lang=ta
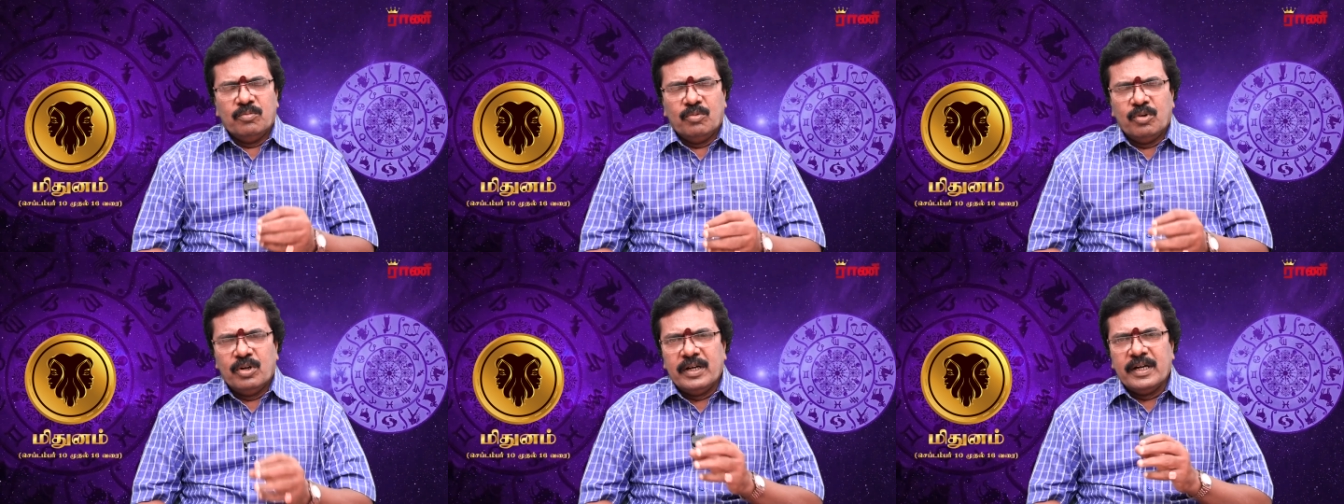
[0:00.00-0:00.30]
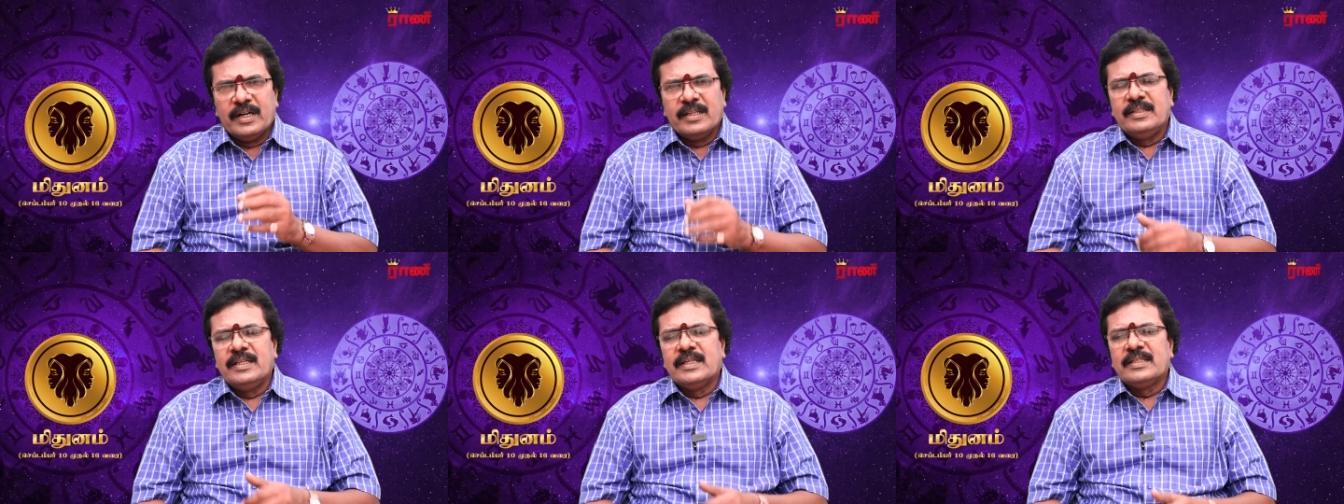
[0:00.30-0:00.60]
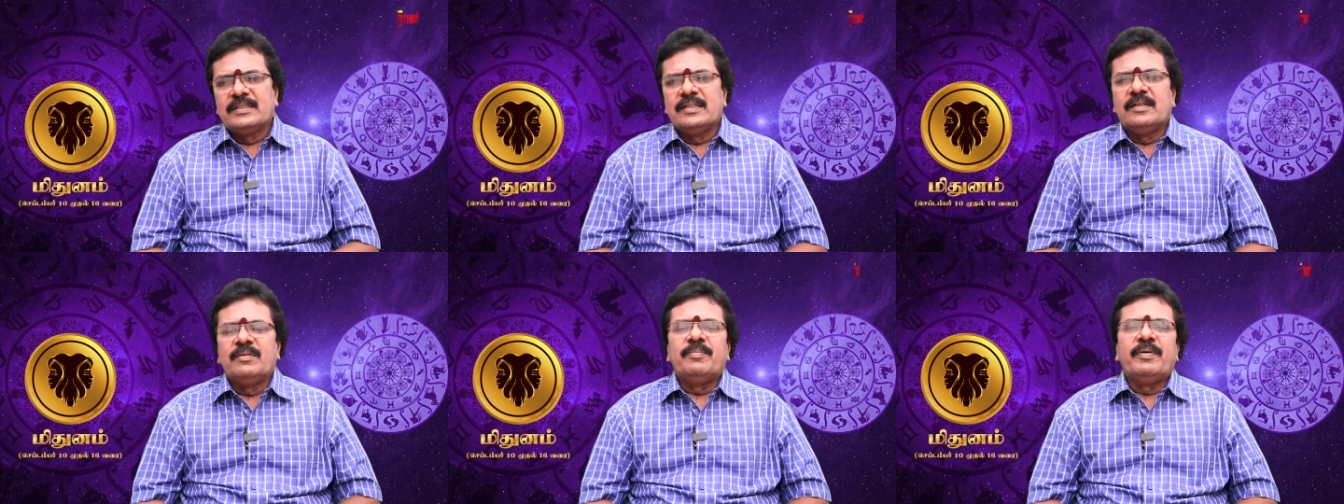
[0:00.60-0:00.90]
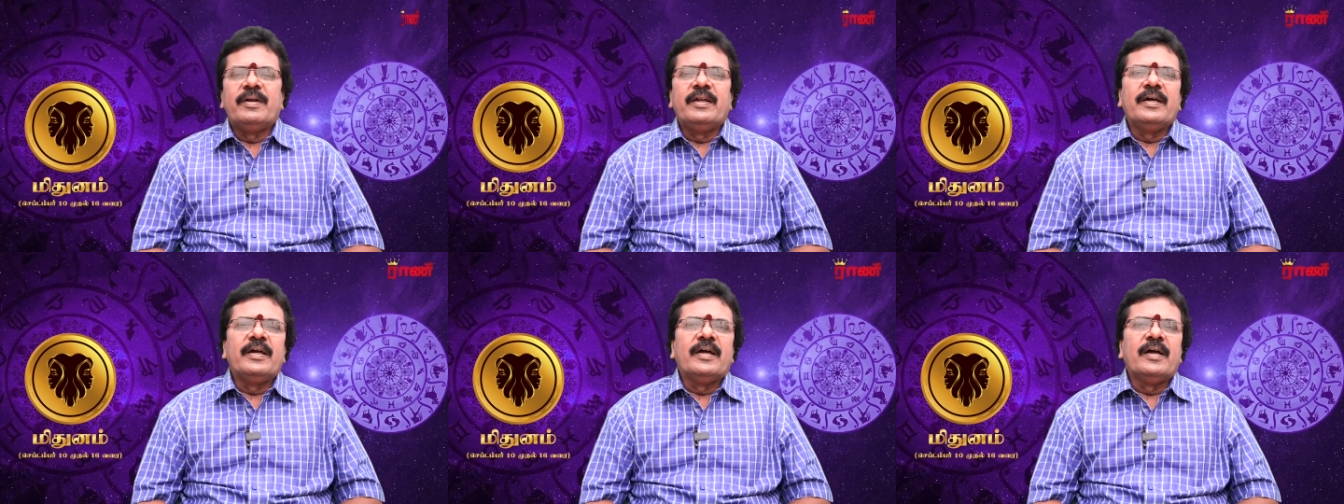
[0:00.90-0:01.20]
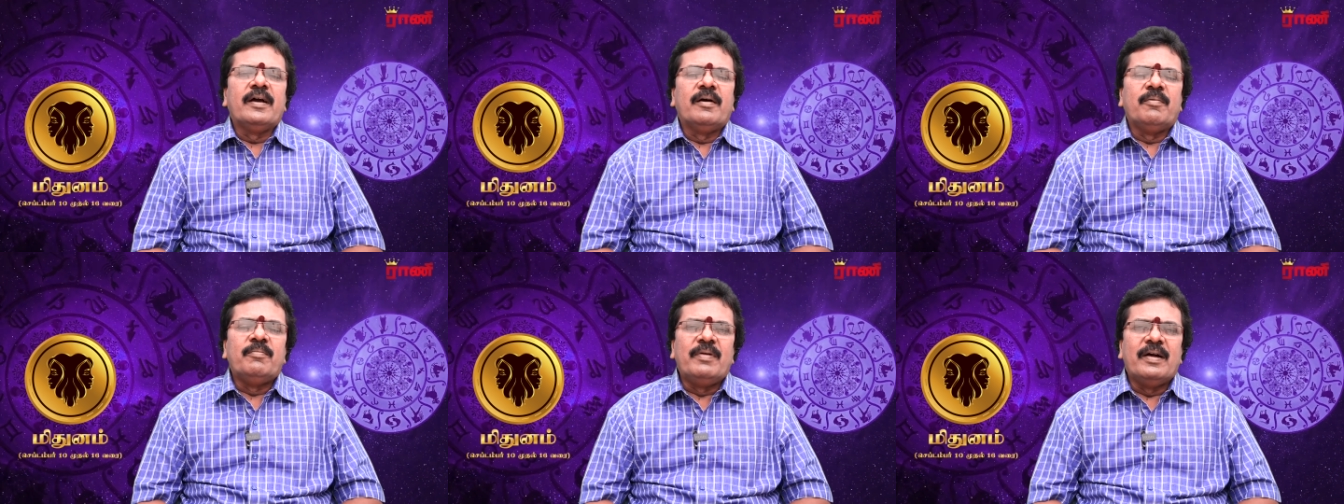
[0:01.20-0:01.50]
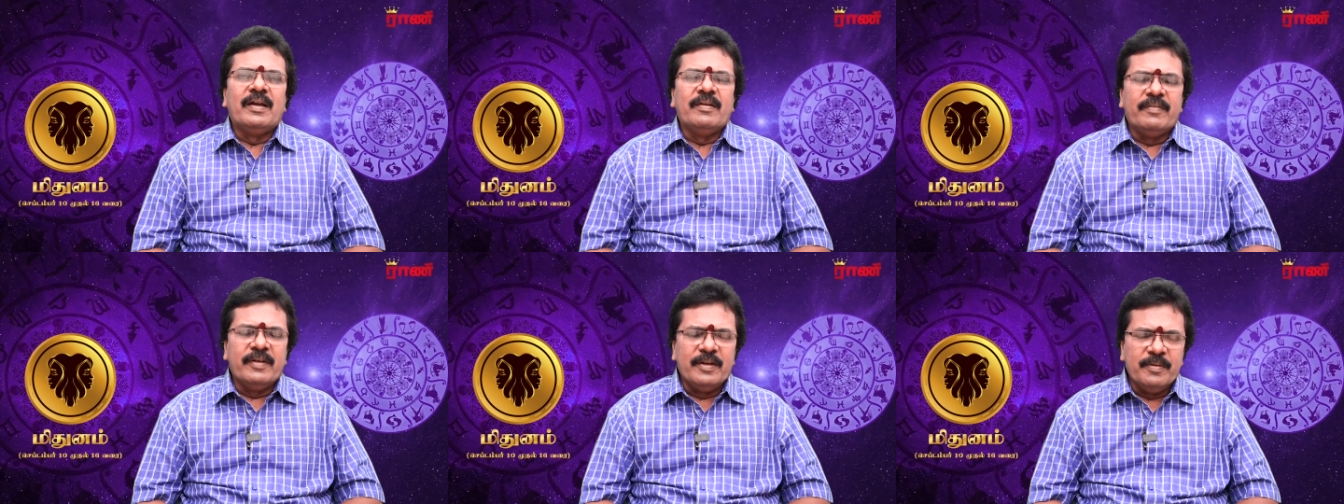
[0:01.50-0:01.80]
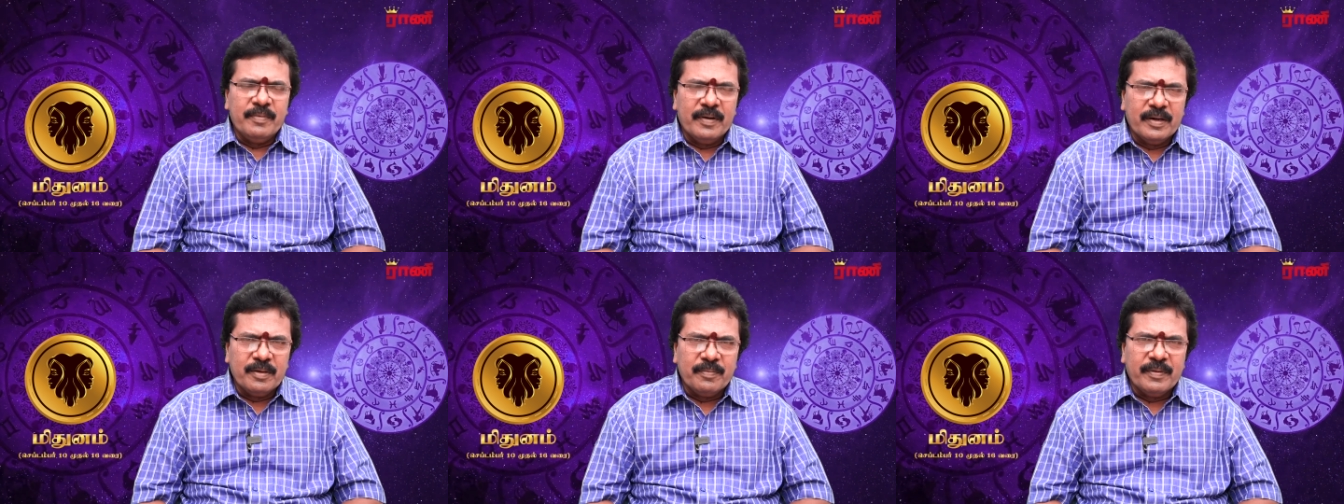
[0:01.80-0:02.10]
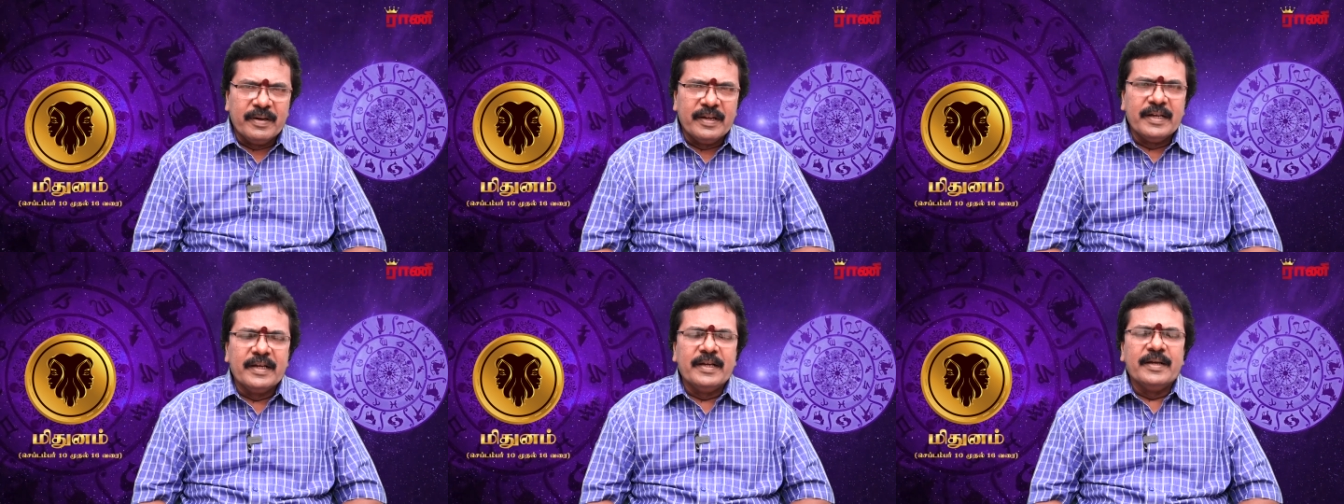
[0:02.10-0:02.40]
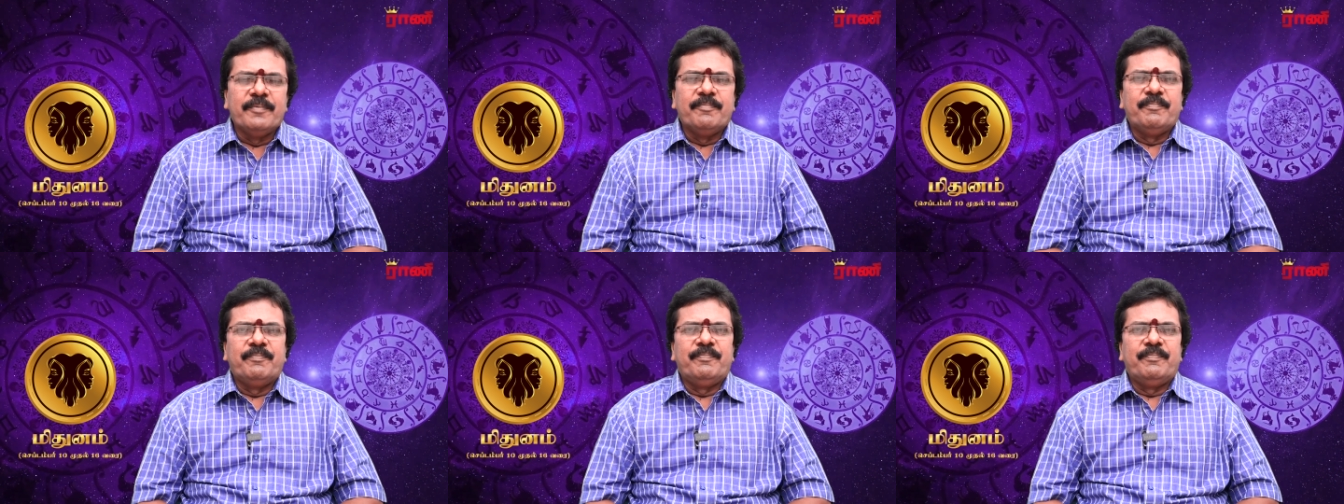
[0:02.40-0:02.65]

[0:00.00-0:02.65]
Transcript: முருகனை தரிசனம் பண்ணுங்கள் அம்பாடை வழிபாடு பண்ணுங்கள்